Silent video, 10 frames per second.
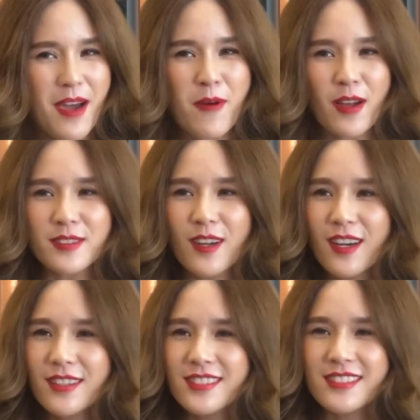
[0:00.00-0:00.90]
คาบอส
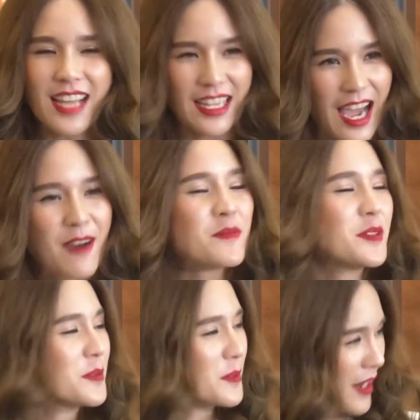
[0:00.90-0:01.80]
ก็ศึกษา
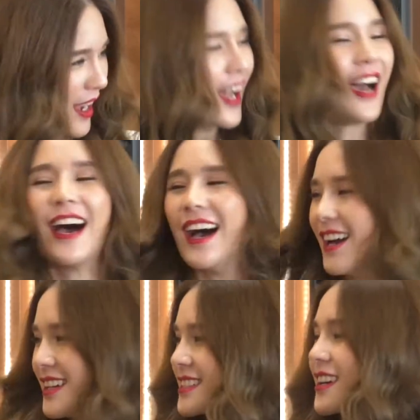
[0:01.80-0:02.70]
ทำอยู่นะคะ
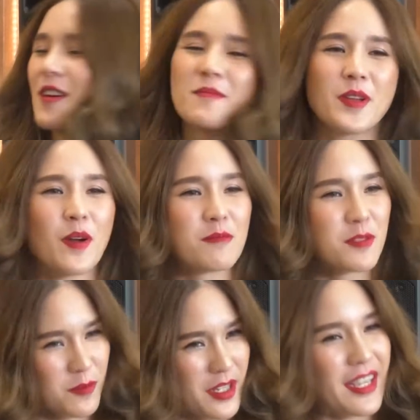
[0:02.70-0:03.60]
ก็มีควา
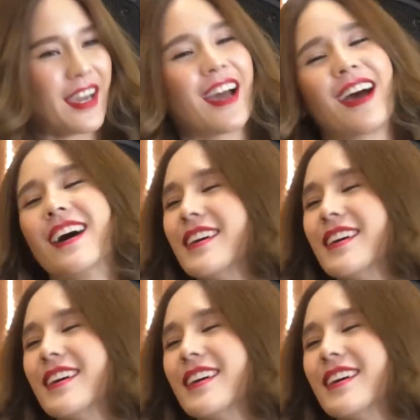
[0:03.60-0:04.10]
มสุขดีค่ะ